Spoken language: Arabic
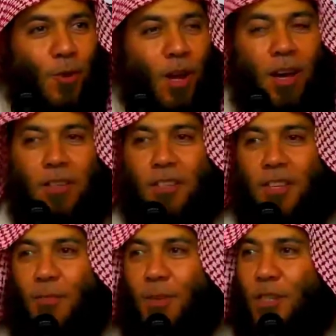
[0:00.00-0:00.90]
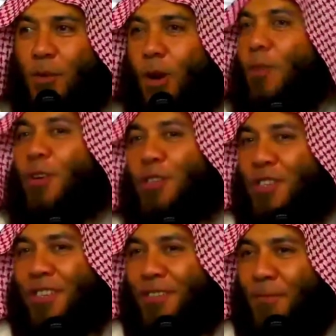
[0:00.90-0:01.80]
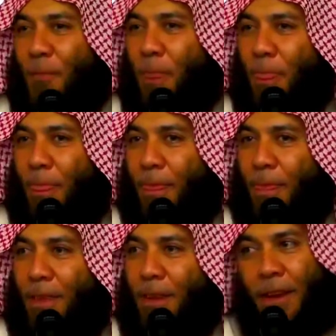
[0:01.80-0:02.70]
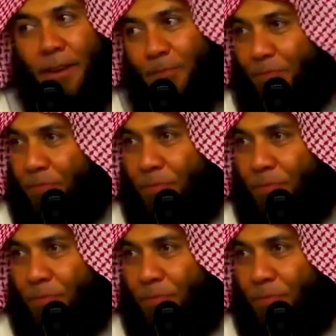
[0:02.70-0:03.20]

ولا أحد استعمل جوال ولا شيء لا